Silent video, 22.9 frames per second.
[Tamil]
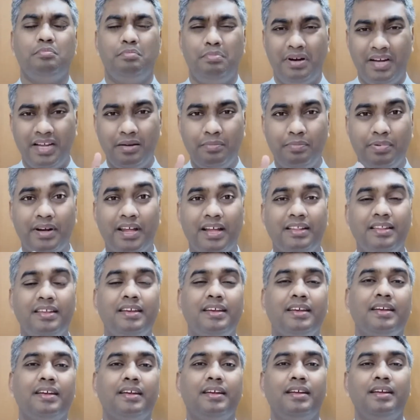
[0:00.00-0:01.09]
பயப்படாதீங்க
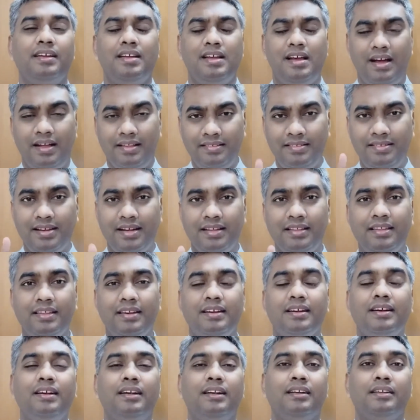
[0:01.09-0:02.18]

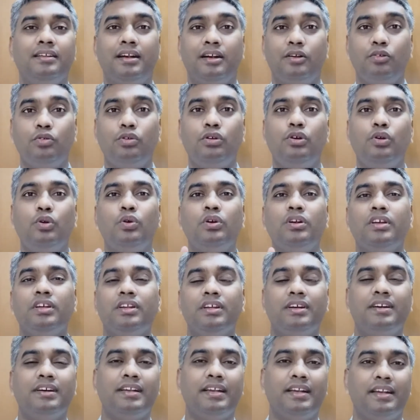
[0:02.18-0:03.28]
அஞ்சாதீர்கள் நான் உங்களோடு
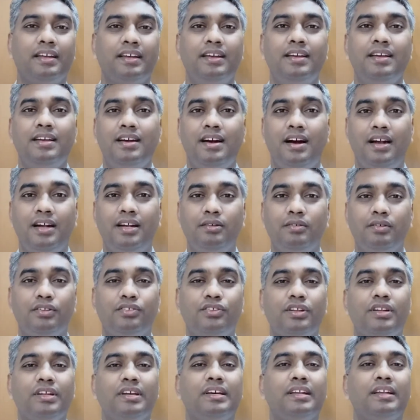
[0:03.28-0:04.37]
இருக்கிறேன் ஆண்டவர்
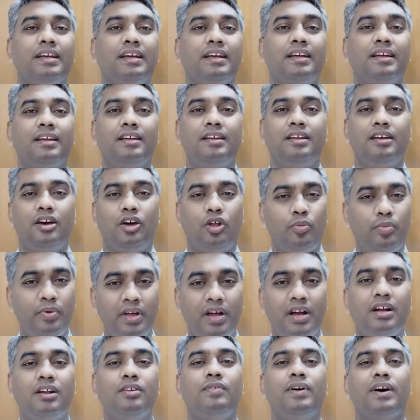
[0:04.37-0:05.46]
தருகிற
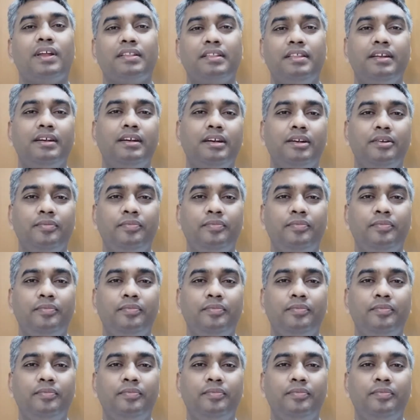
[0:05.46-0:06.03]
அருமையான வார்த்தைகள்